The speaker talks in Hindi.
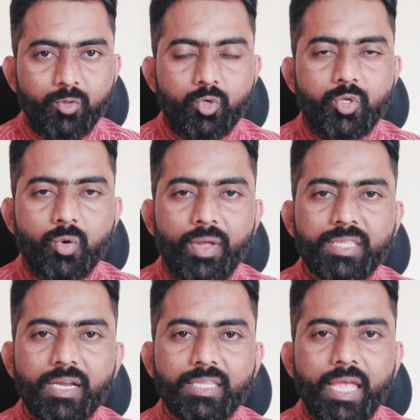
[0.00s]
तो
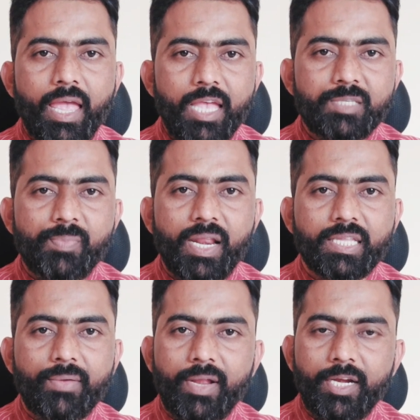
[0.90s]
शुरुआत करते हैं इसमें
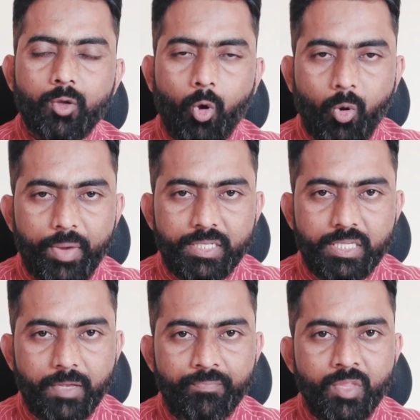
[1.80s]
लगने वाले डॉक्यूमेंट
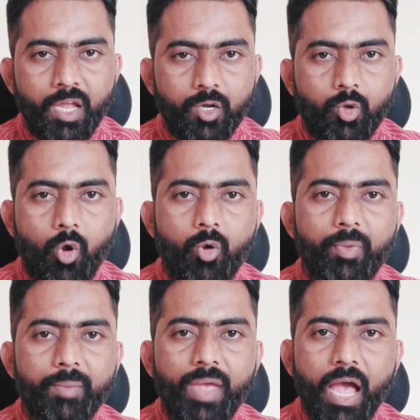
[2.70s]
से
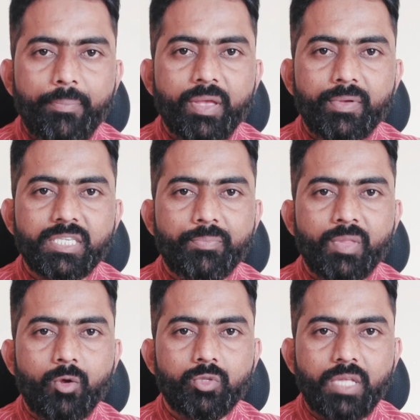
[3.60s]
डॉक्यूमेंट में आपके पास
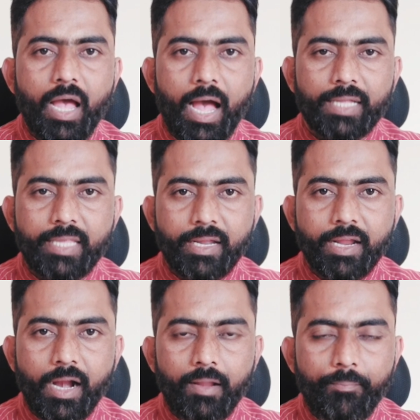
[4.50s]
अपना खुद का आधार
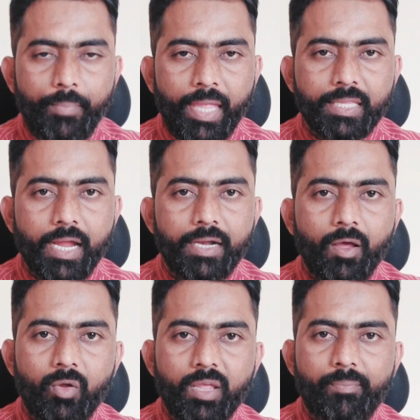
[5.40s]
कार्ड पैन कार्ड
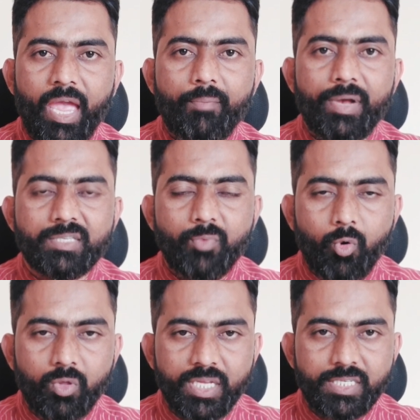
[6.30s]
और एक बैंक
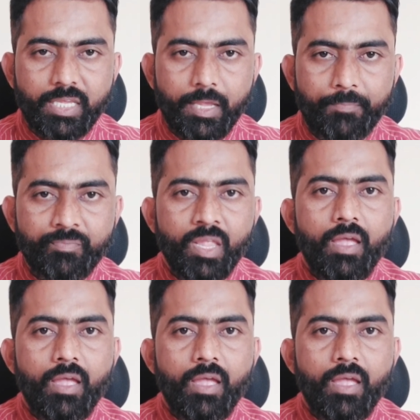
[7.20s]
पासबुक होना चाहिए